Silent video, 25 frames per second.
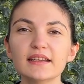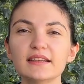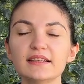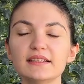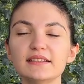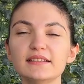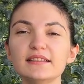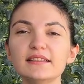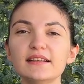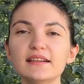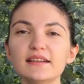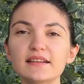
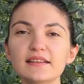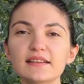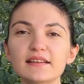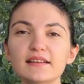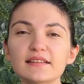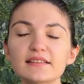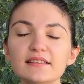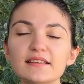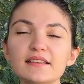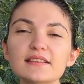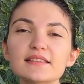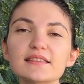Diğer
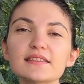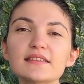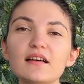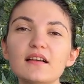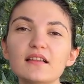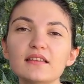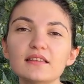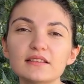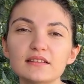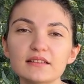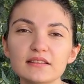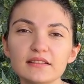yandan
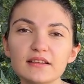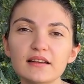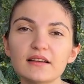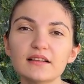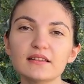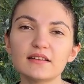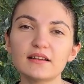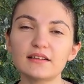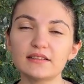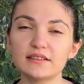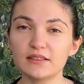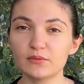sağlıklı
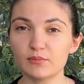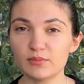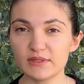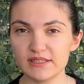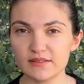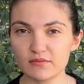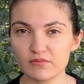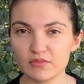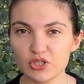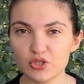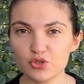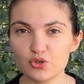yağlar da bizim
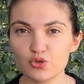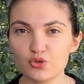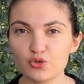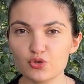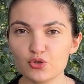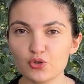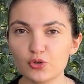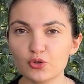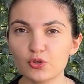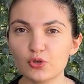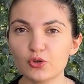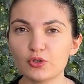için
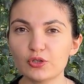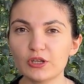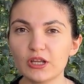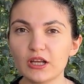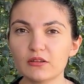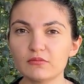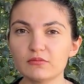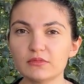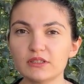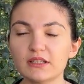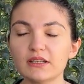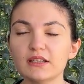çok
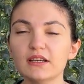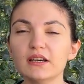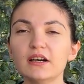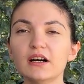önemli.